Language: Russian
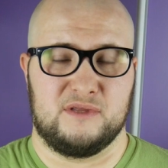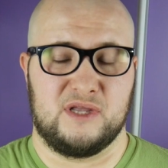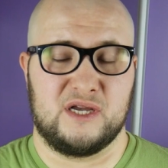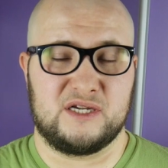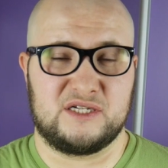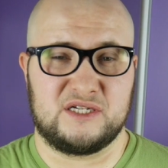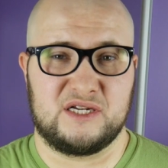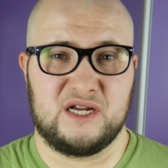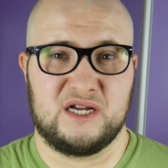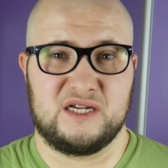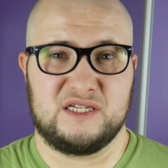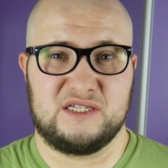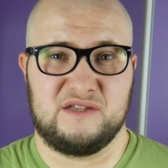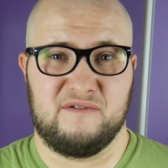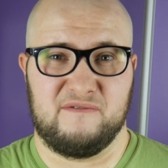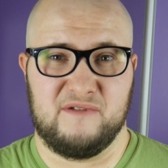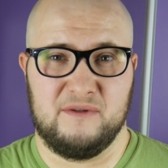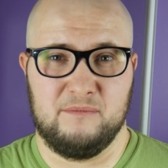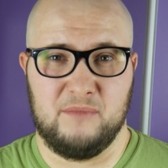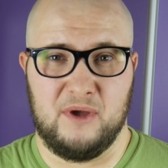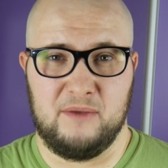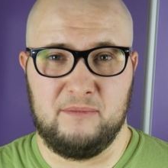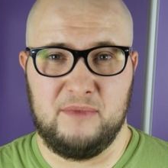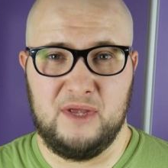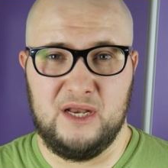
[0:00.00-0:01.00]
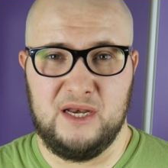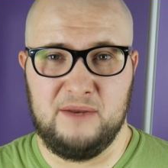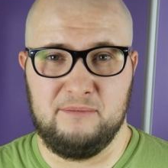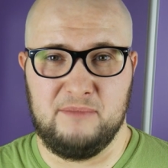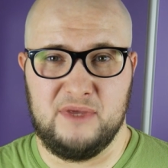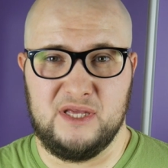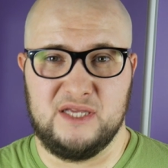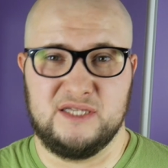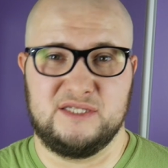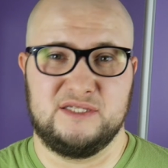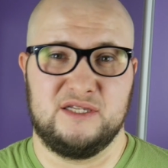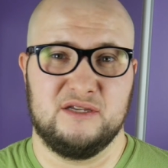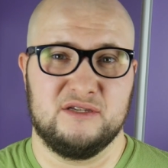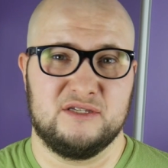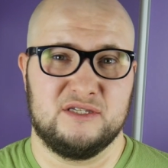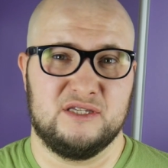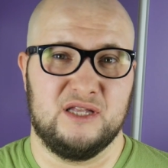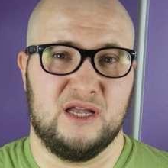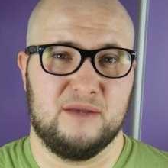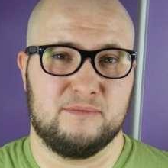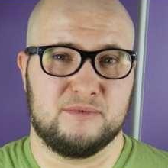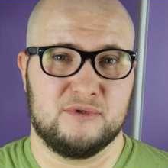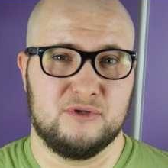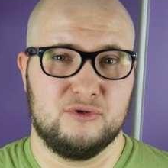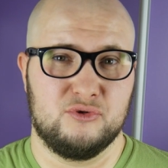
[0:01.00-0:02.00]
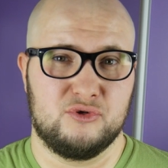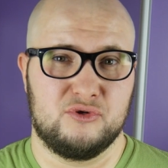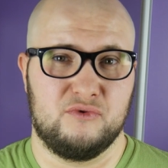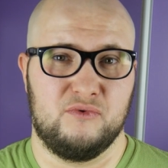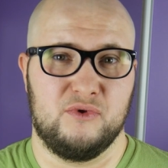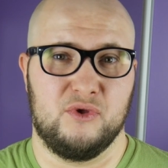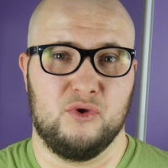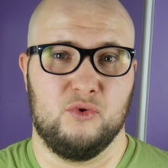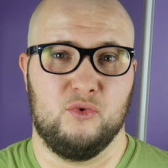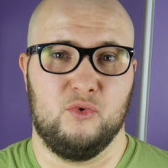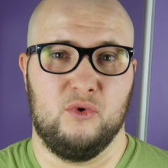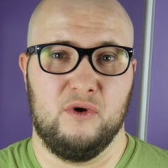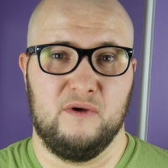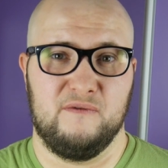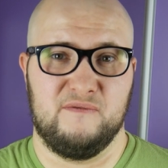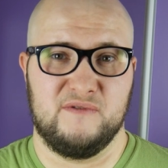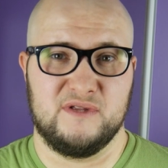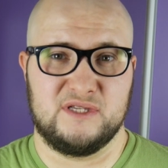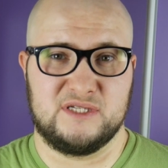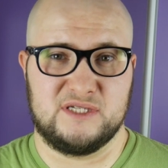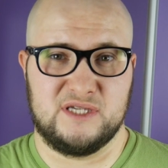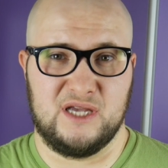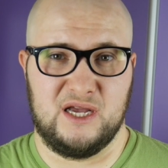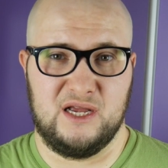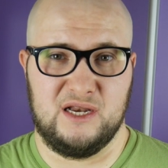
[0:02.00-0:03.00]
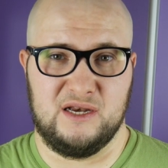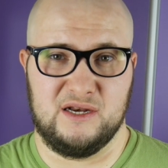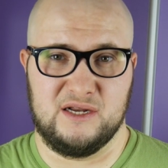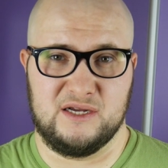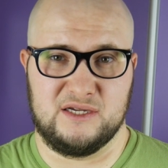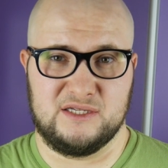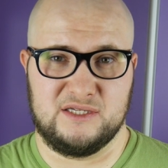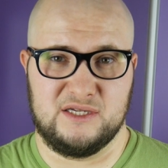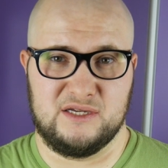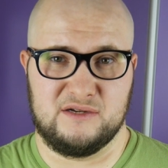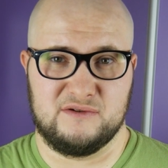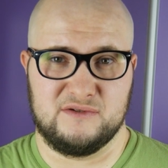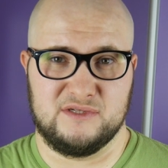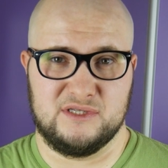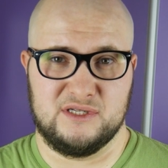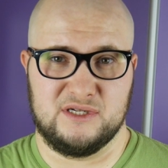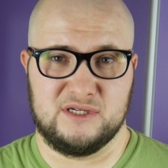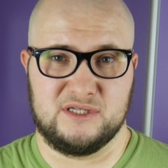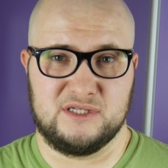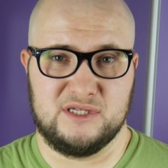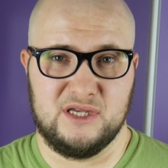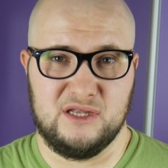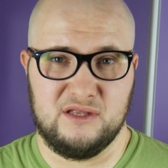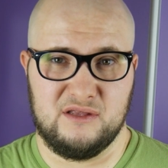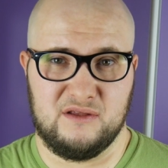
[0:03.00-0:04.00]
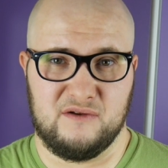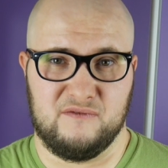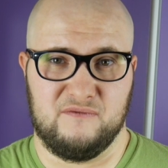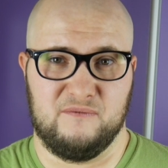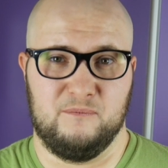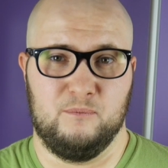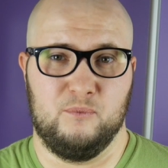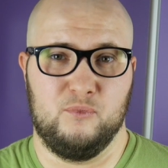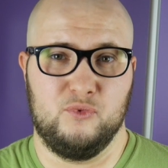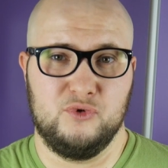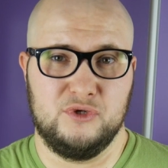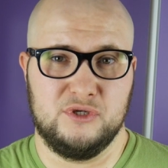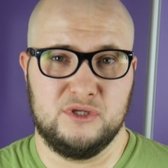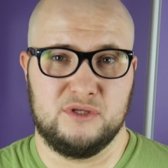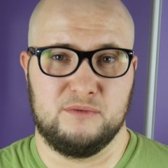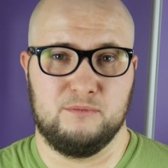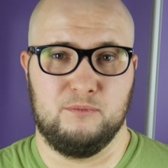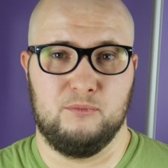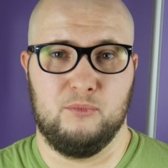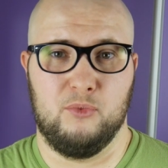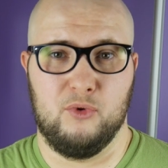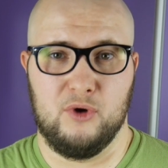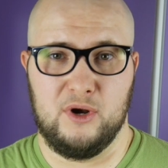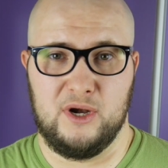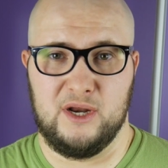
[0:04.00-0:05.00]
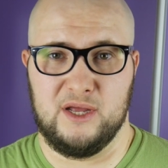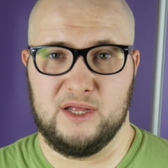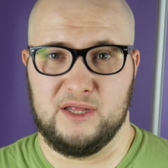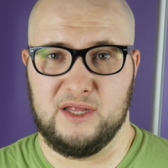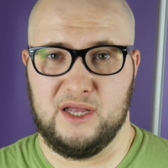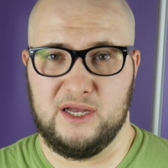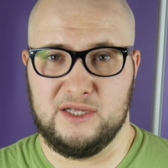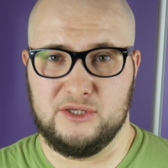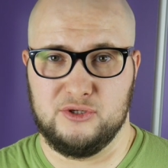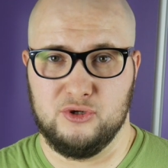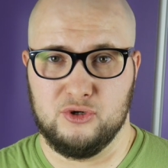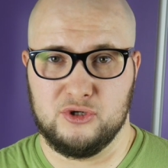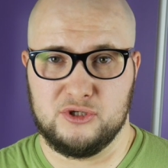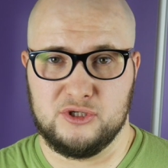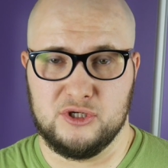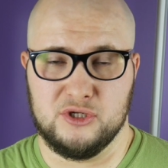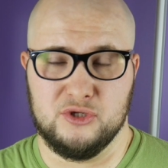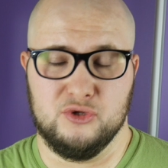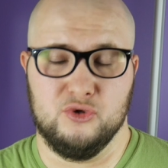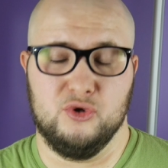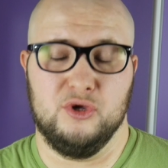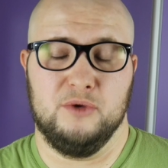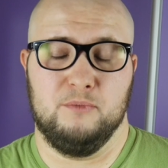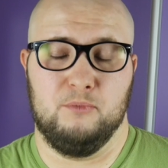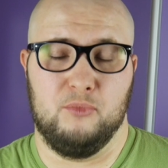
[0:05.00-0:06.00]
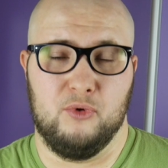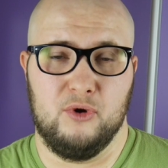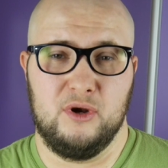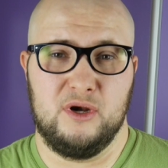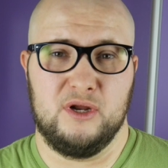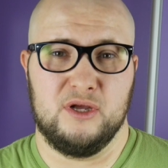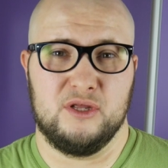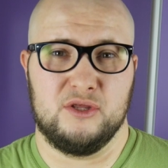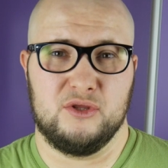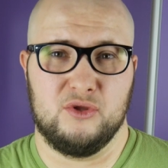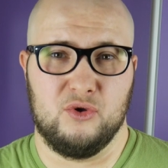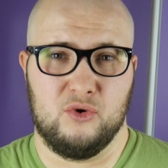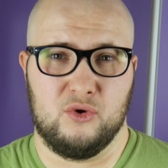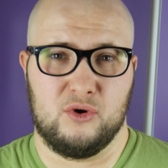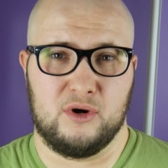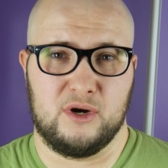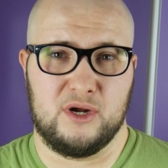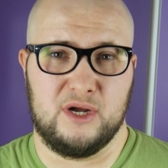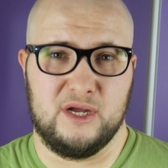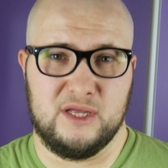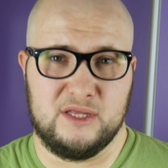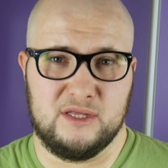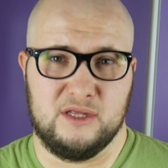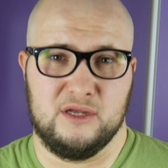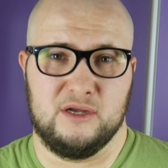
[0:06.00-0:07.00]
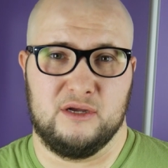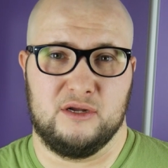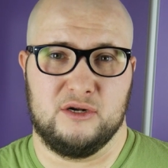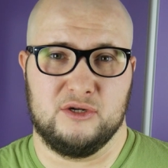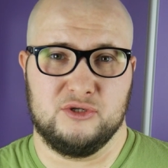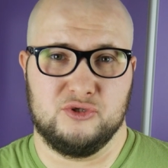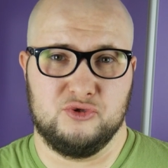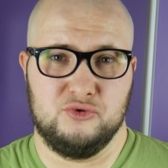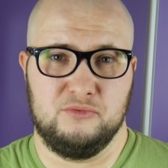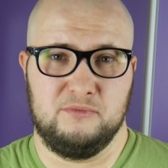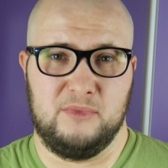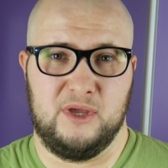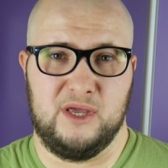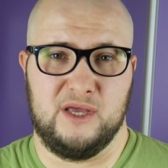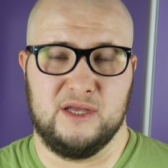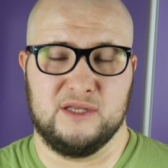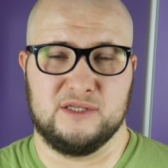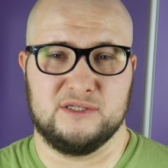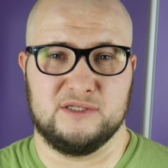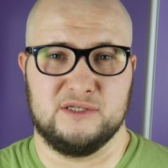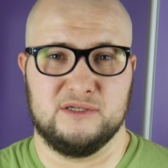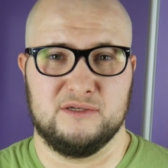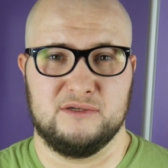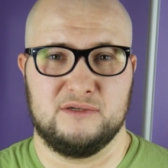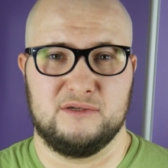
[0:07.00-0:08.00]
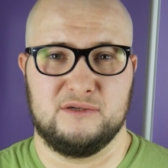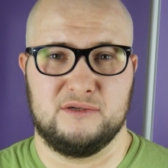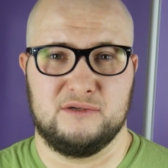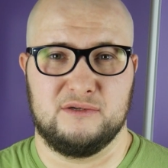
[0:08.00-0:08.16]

Так же как и с автомобилями, естественно обслуживание у официальных сервисных центров будет более надежно, но и более дорого, это разумеется.